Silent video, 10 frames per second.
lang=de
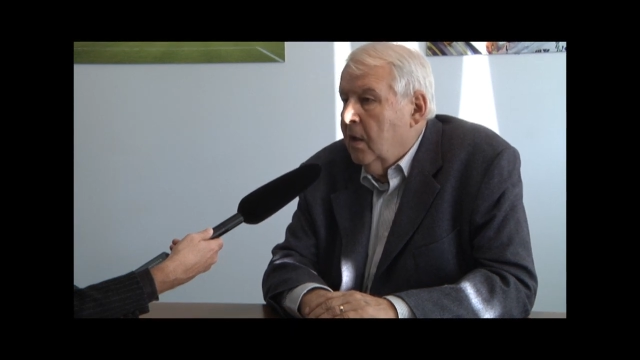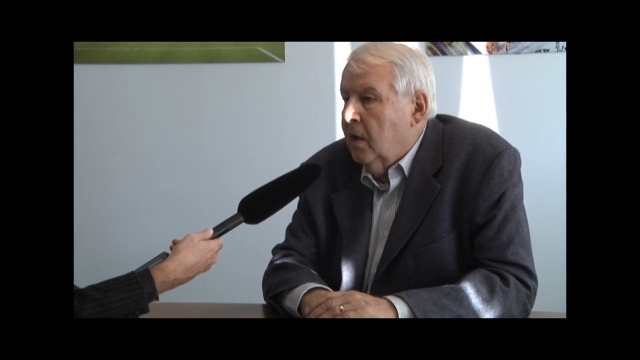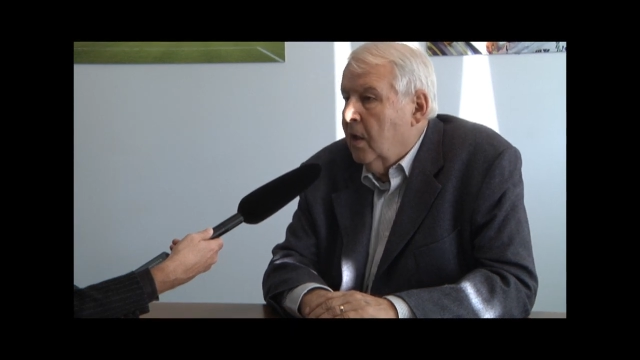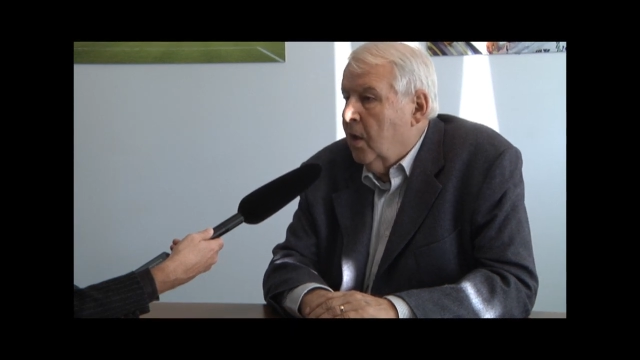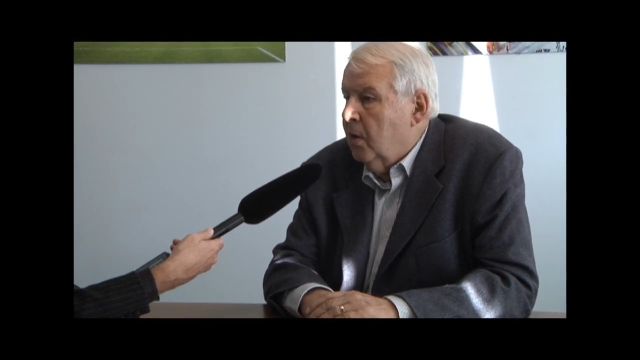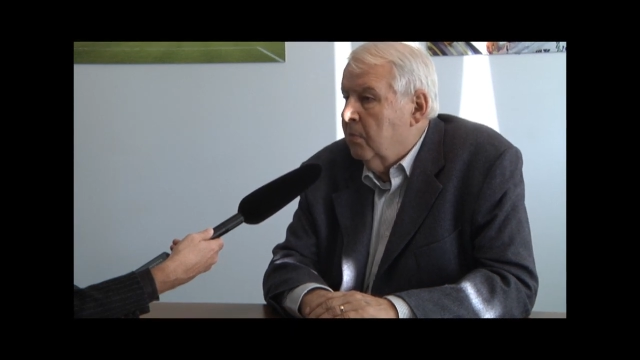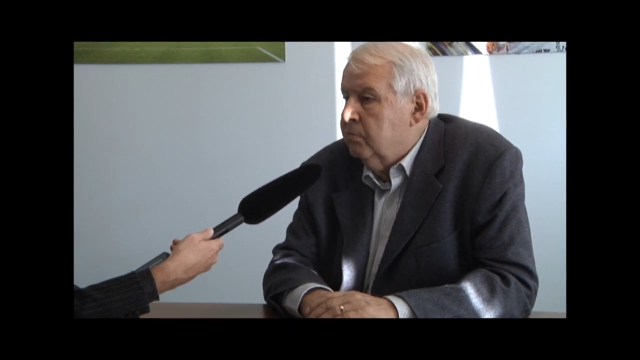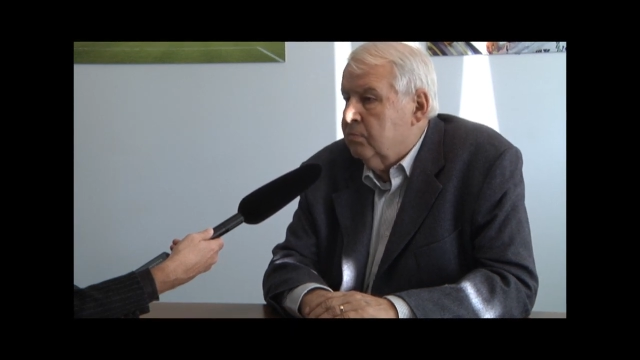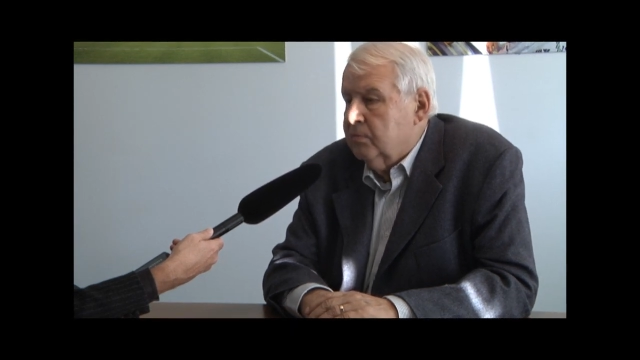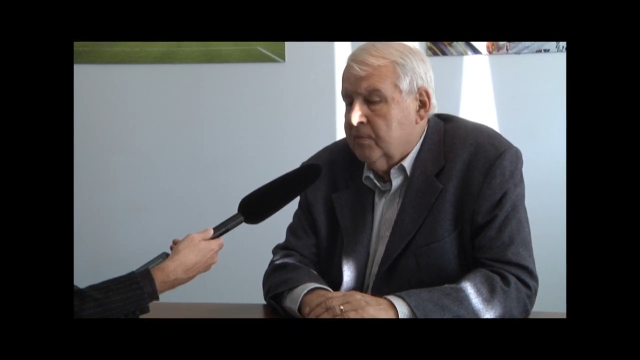äh,
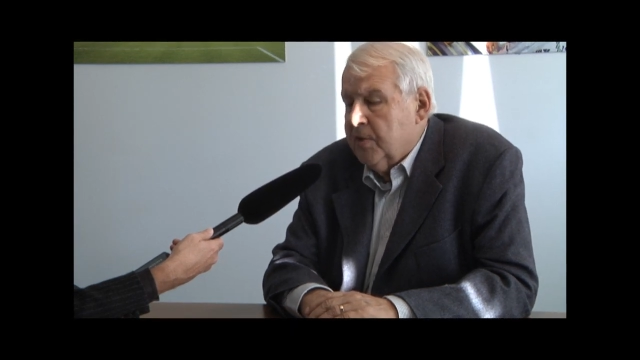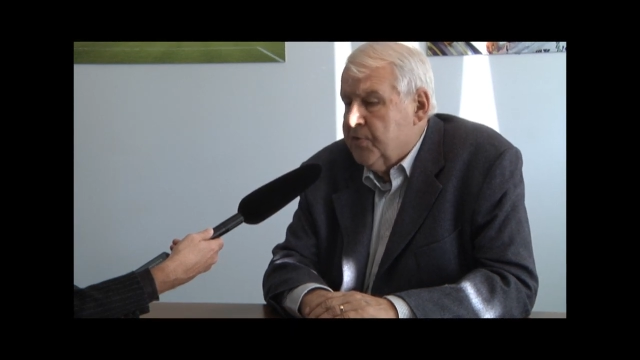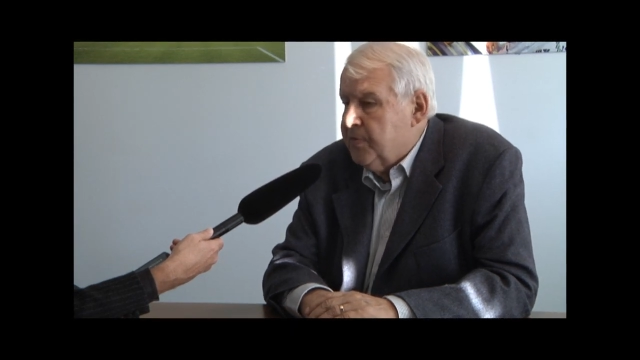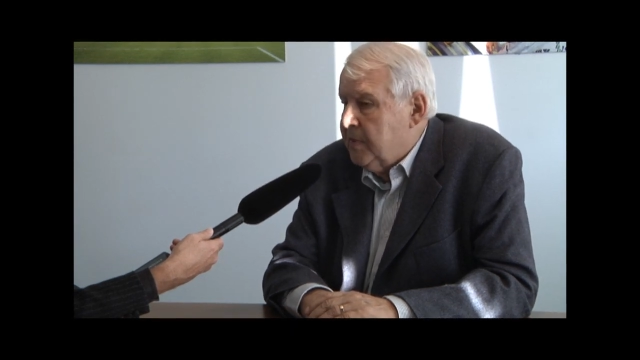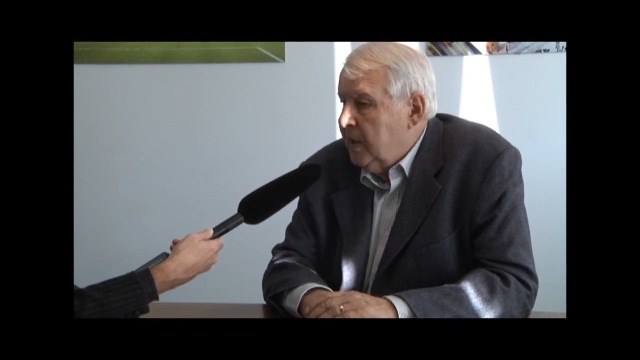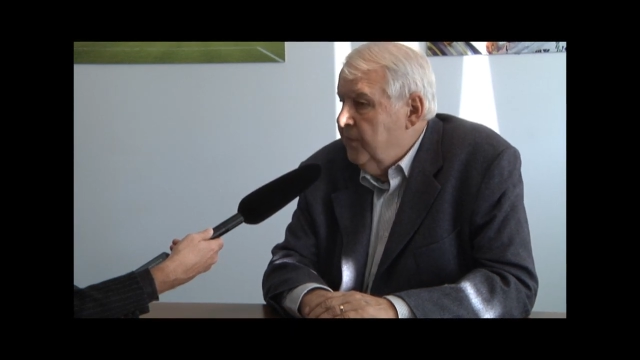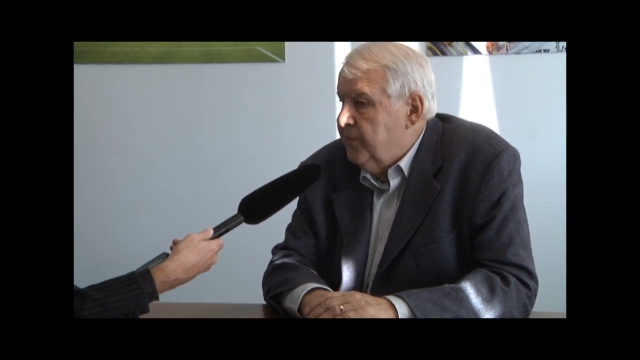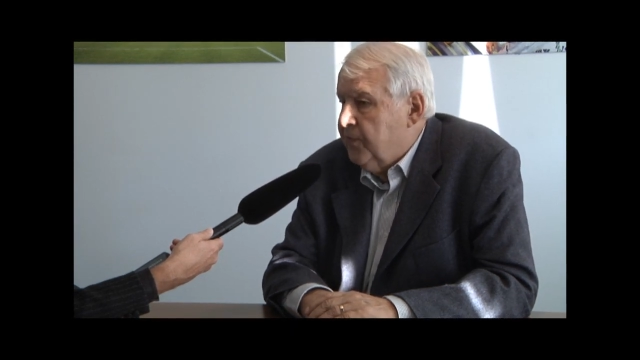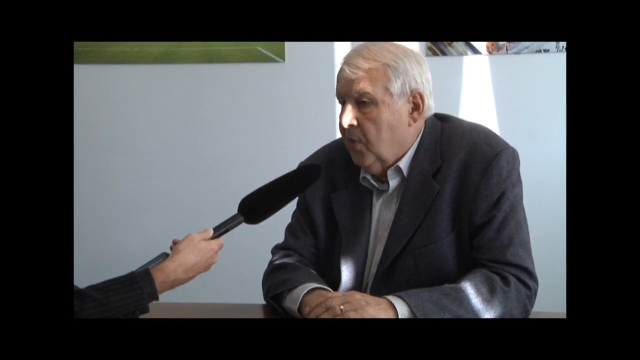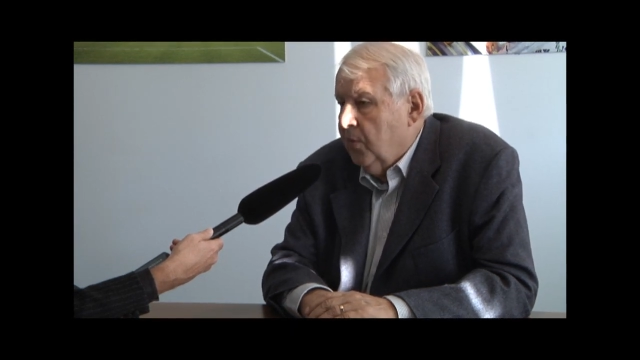das
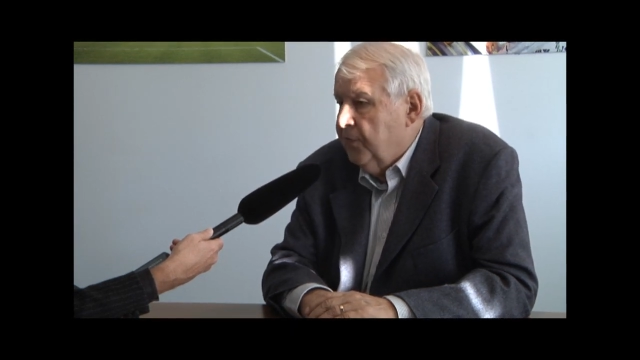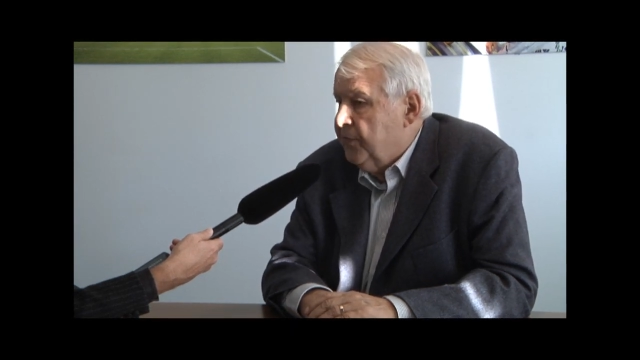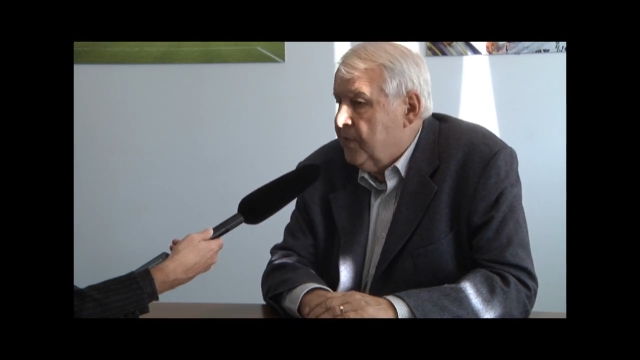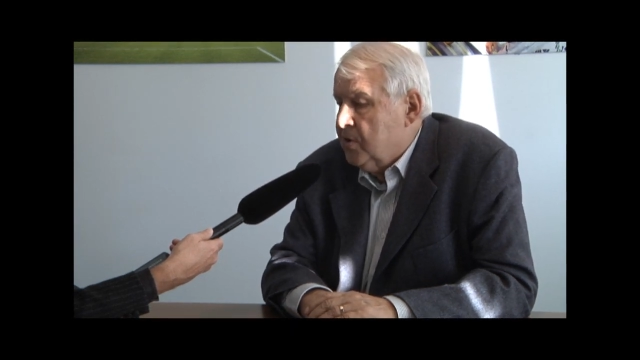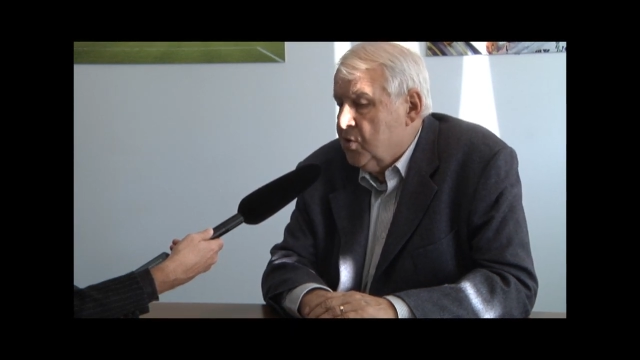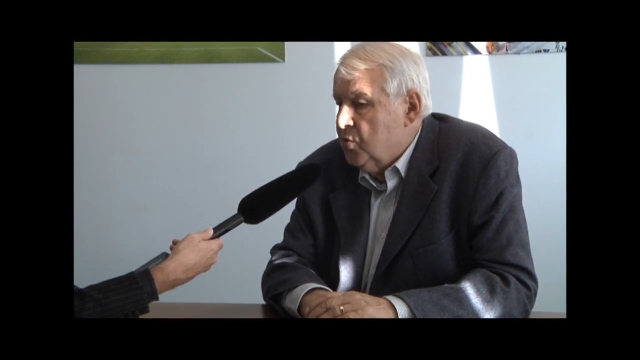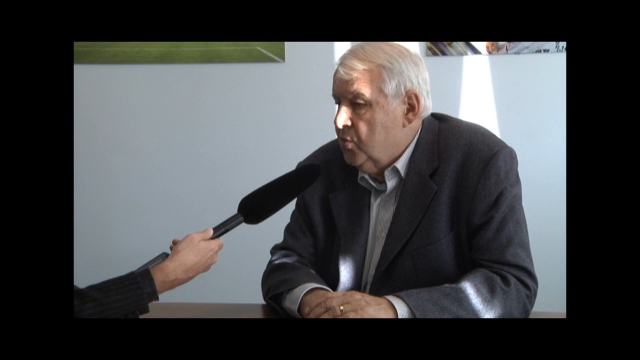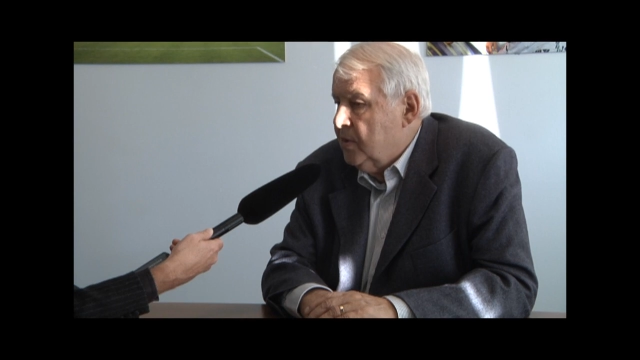trifft oft zu,